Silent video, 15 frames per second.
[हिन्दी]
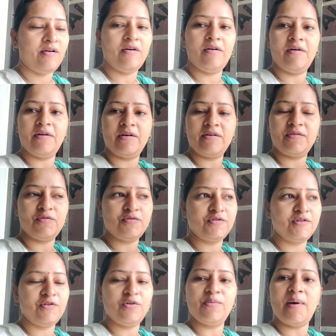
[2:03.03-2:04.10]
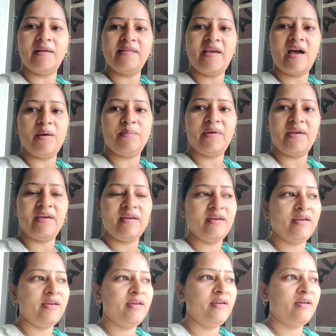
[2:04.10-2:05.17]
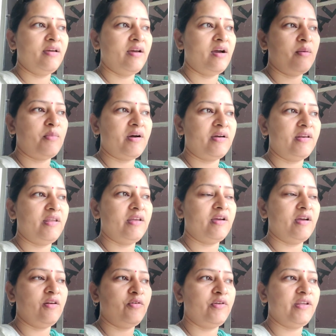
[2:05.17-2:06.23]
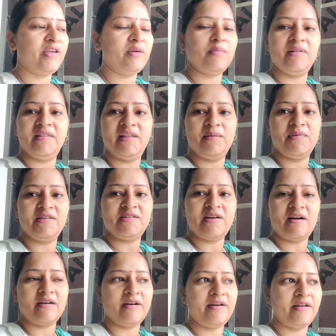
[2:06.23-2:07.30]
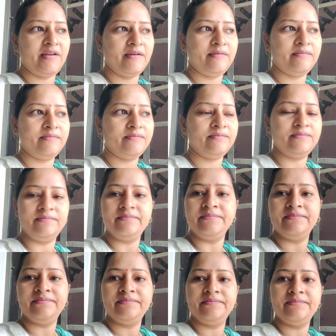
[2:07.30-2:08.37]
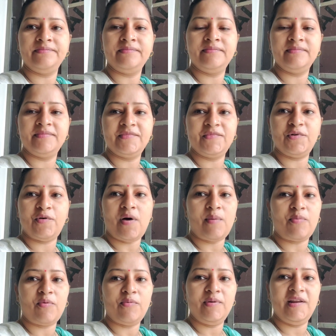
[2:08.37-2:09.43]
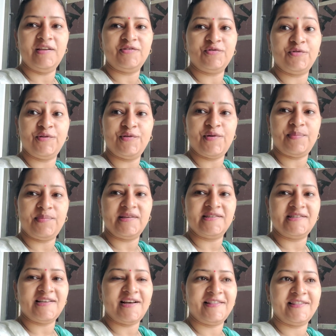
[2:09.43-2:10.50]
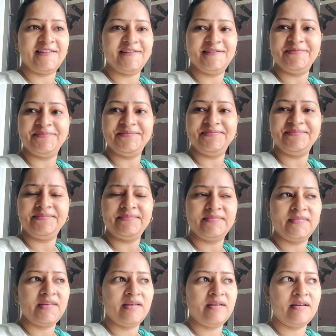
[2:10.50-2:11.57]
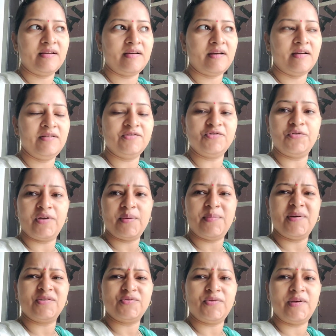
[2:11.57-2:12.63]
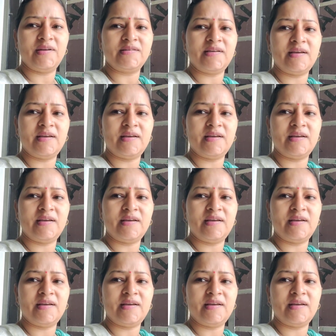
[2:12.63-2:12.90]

और कुछ दिनों बाद यहाँ पे हमारी कॉलोनी के मंदिर में जागरण है तो आपको भी ले जाऊँगी अपने साथ कल छोड़ के परसों है